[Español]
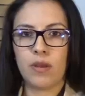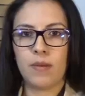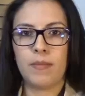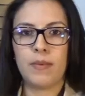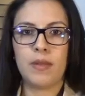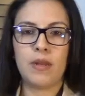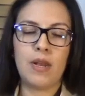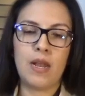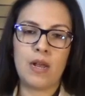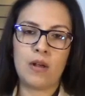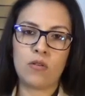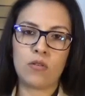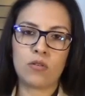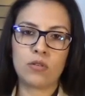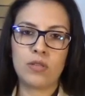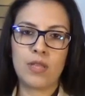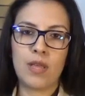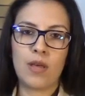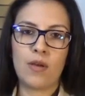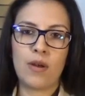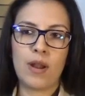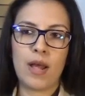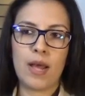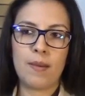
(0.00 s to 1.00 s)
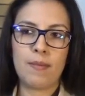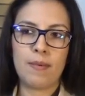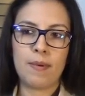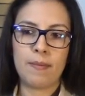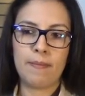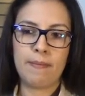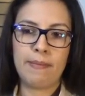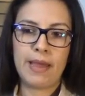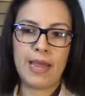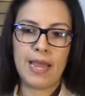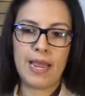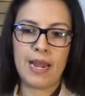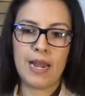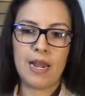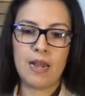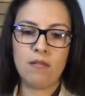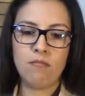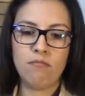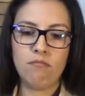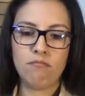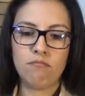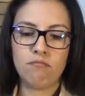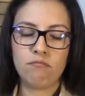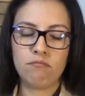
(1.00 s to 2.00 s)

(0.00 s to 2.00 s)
que la cortadora de papel